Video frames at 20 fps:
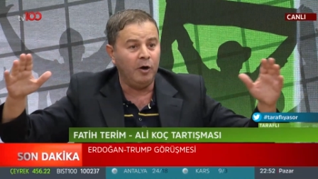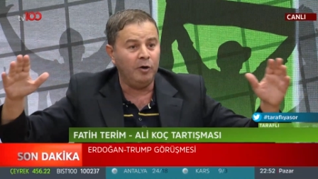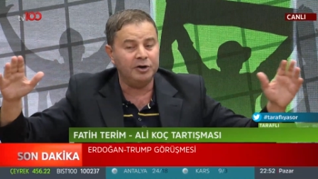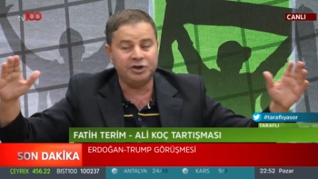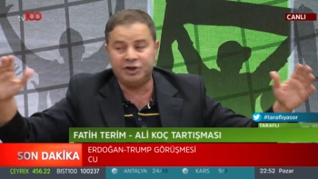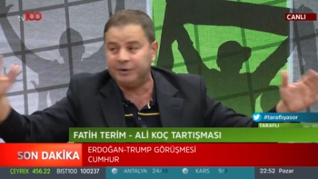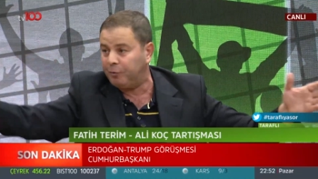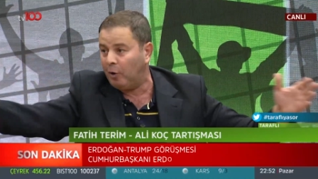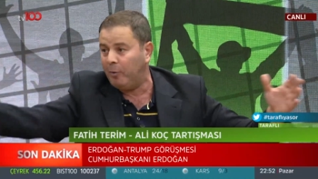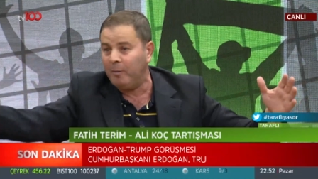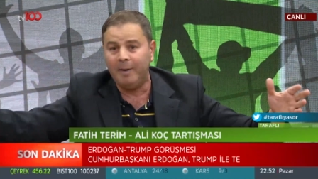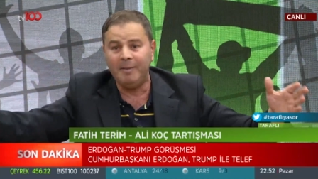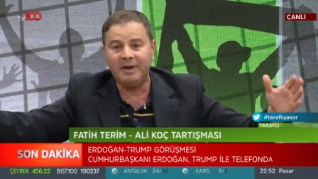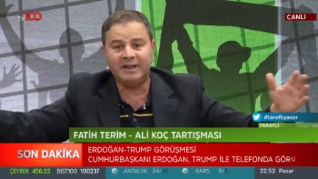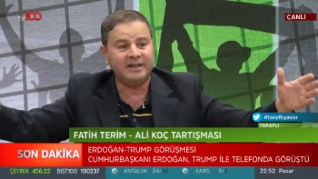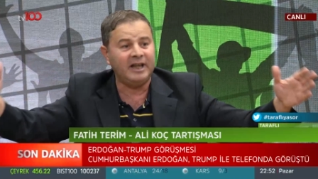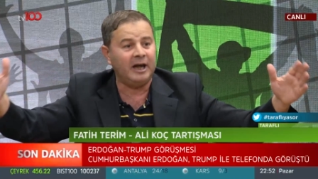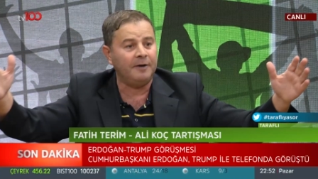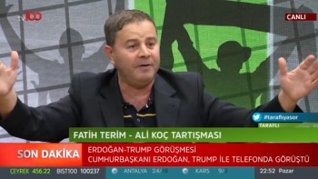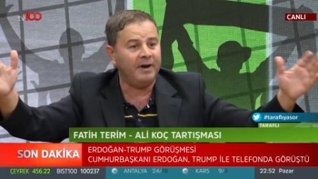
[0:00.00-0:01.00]
Şifo
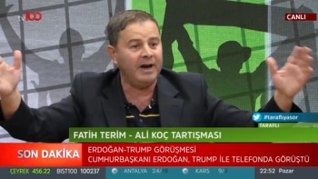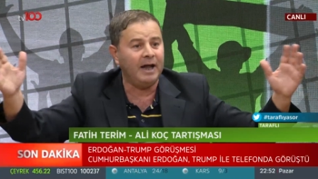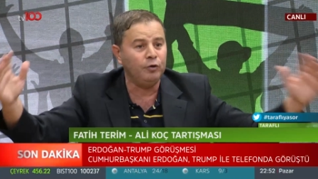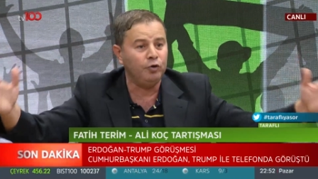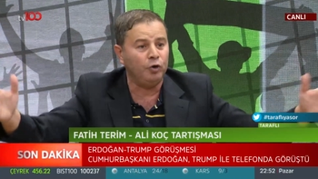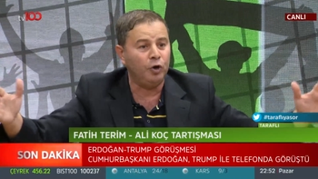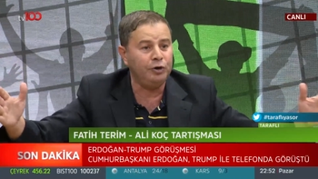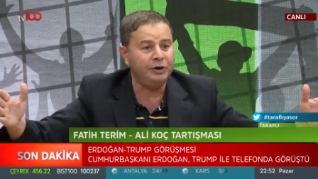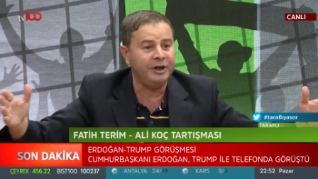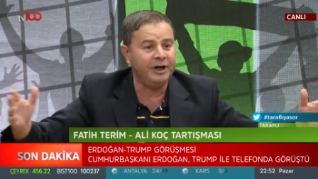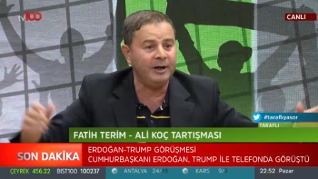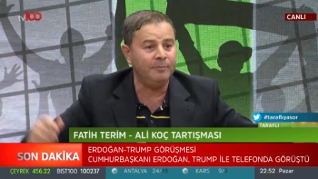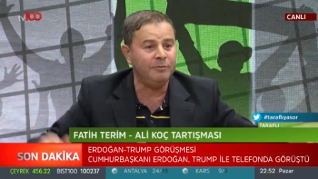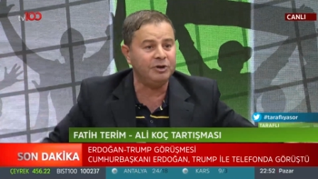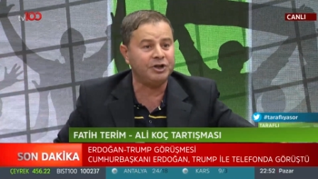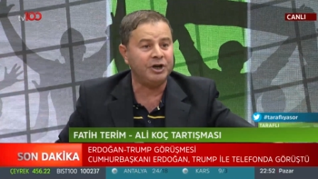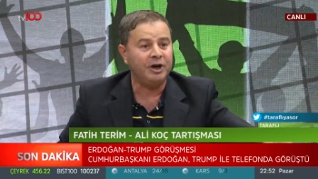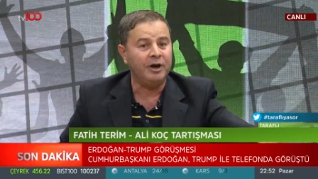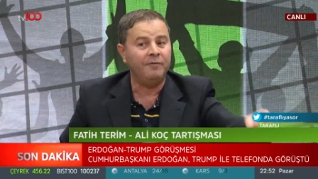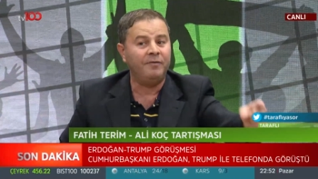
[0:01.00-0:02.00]
Mehmetler falan
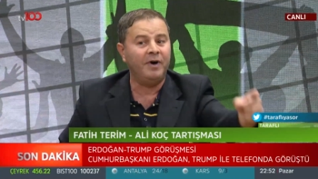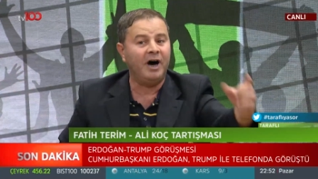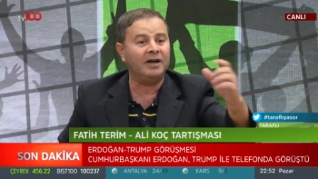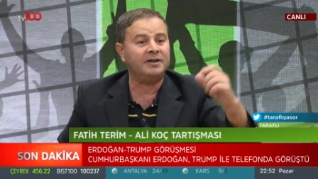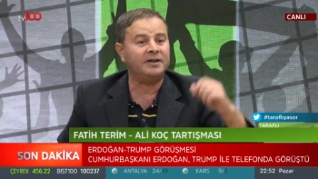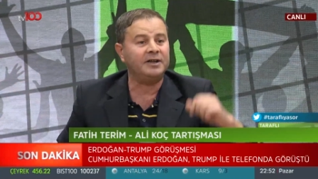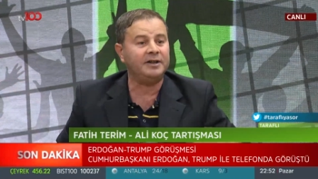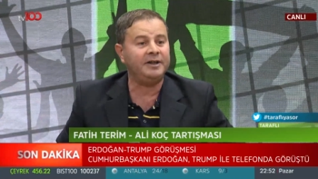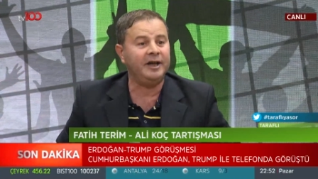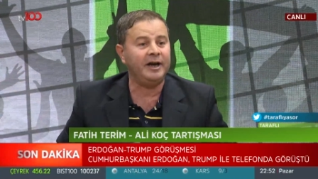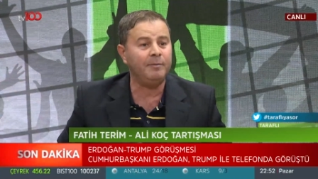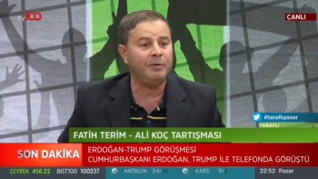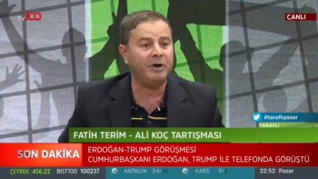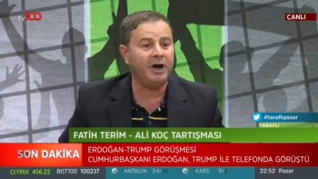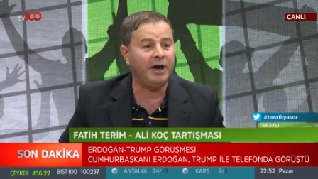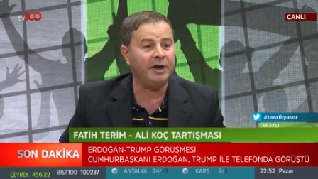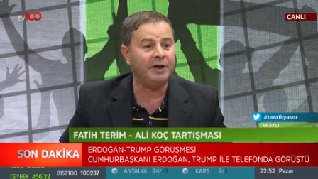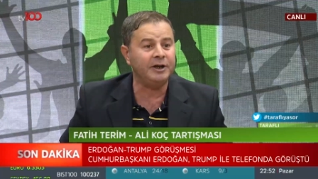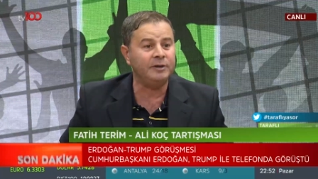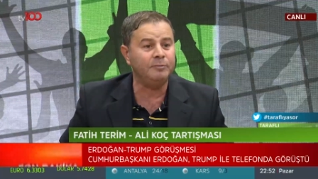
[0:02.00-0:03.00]
gönderilmiş. Fatih Terim
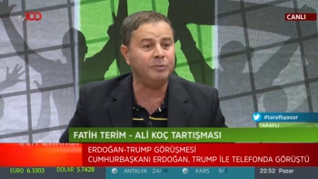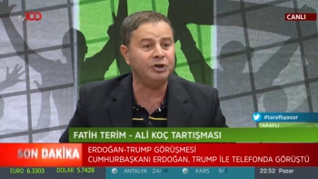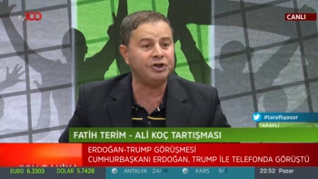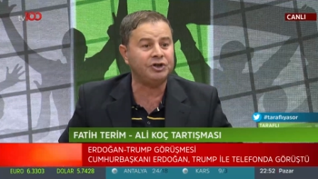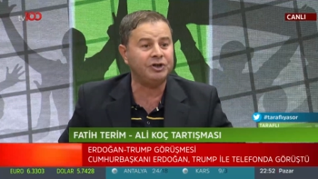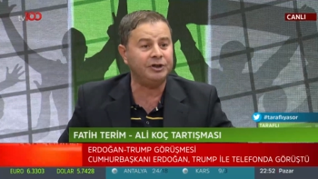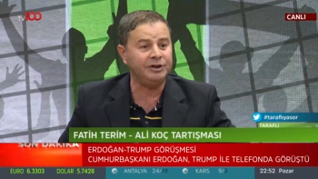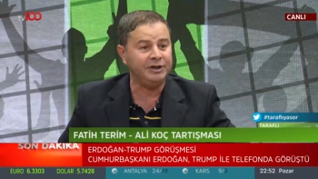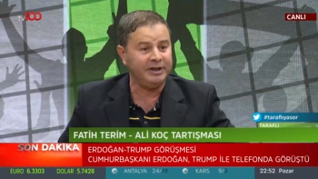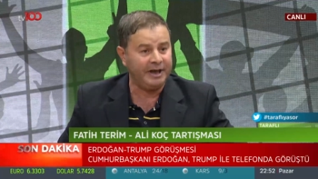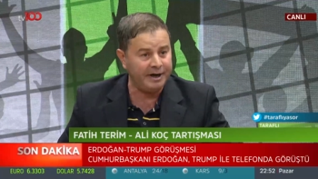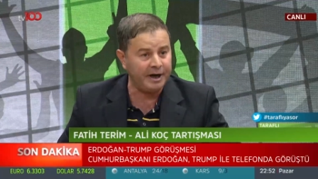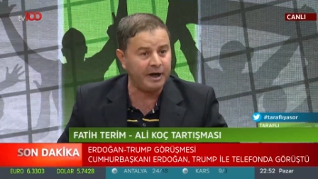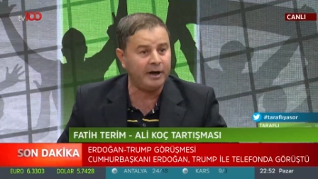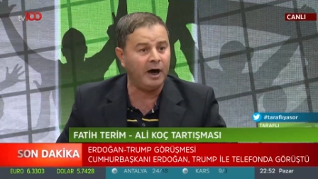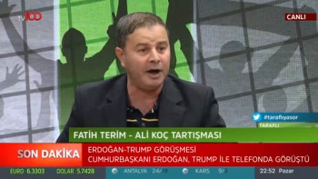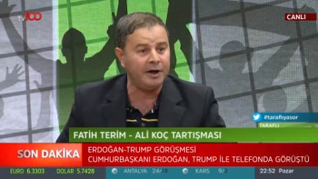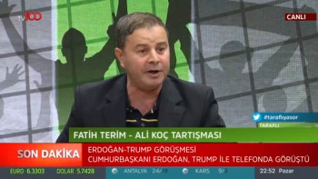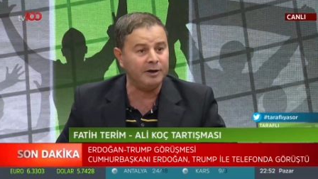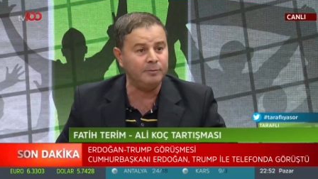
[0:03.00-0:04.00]
kayrılmıştır. Gene
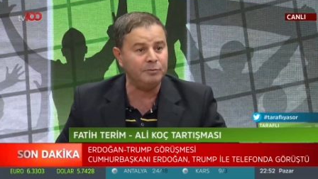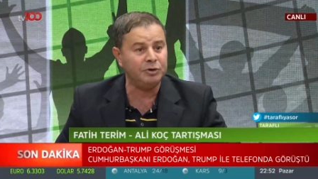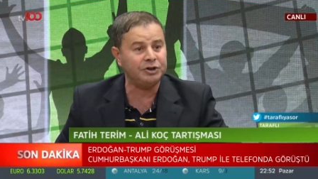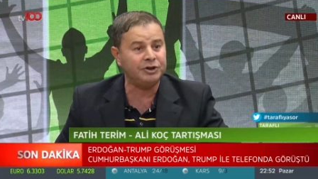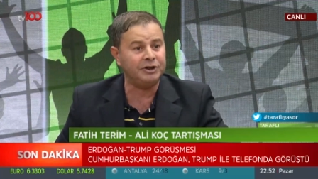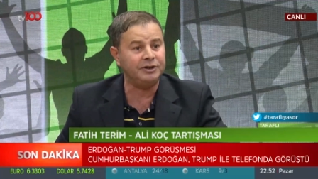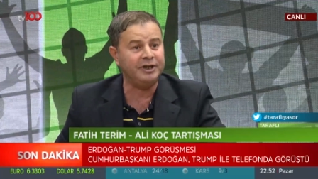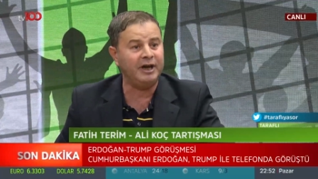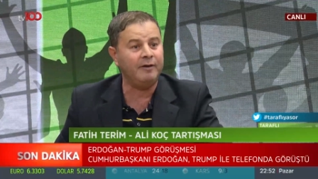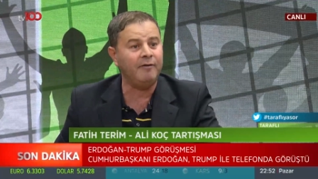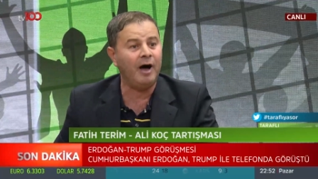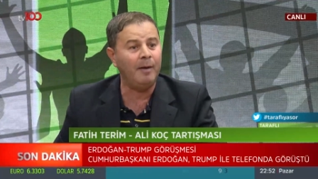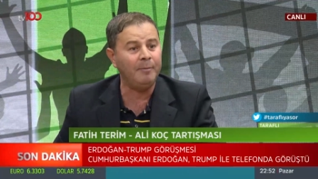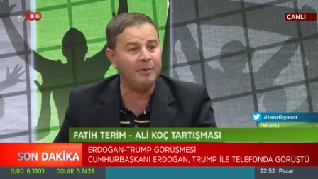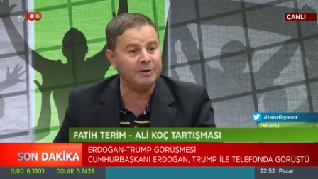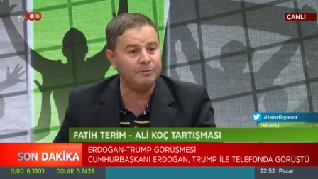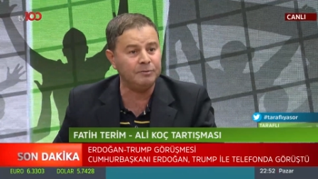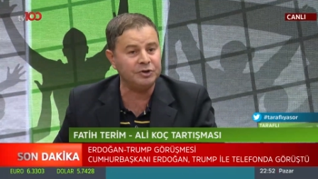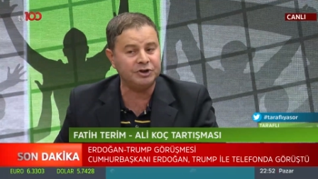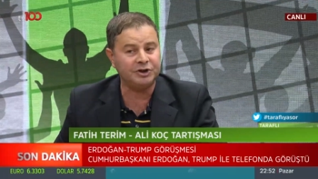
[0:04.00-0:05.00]
kayrılmıştır. Devam
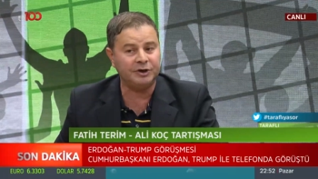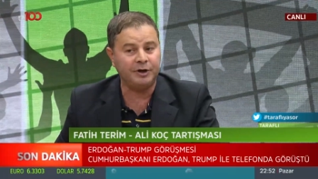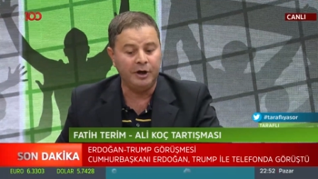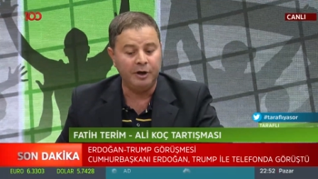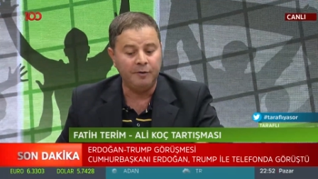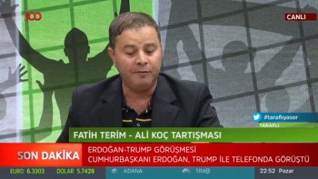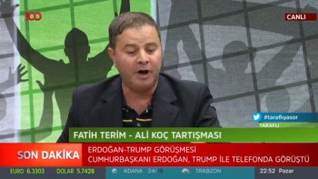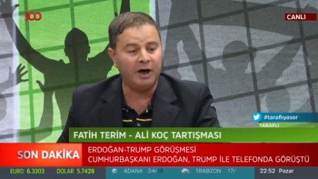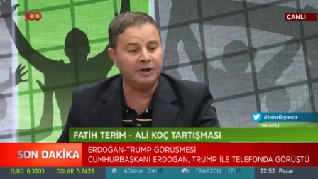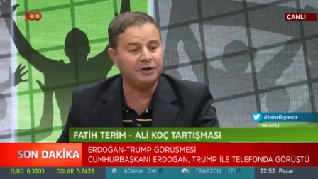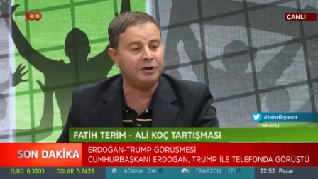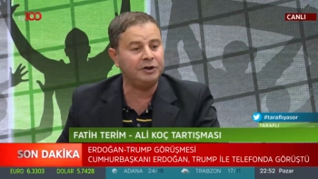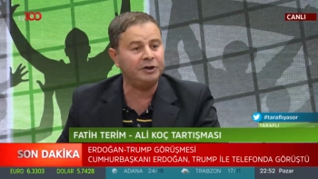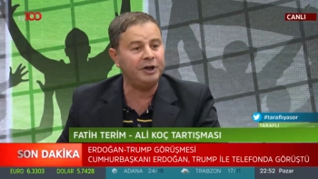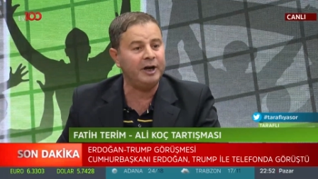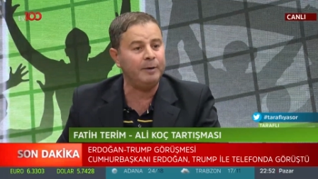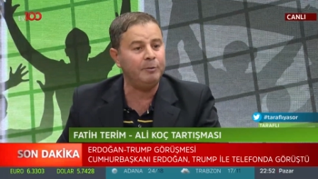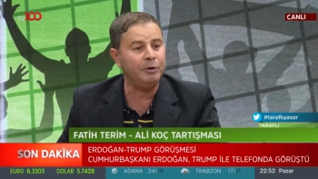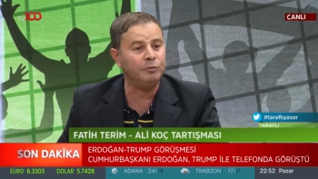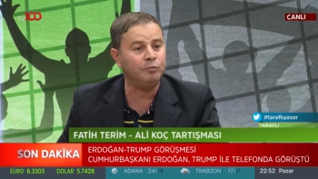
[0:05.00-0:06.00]
etmiştir. Fatih
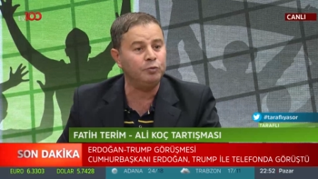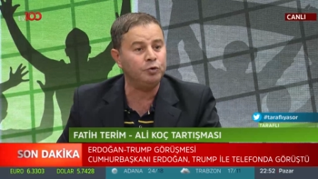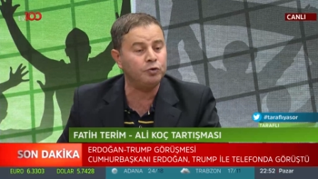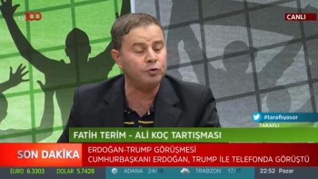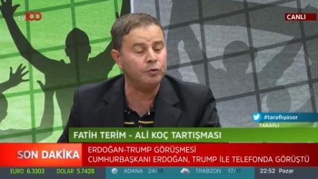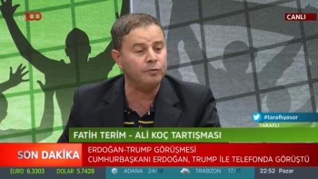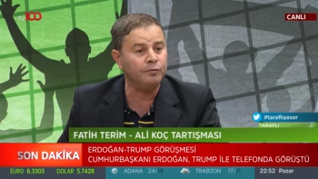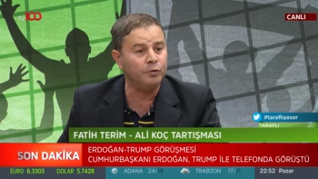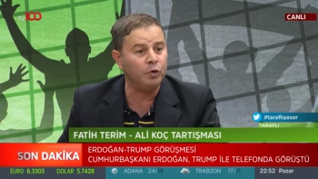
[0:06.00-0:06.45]
Terim'in bütün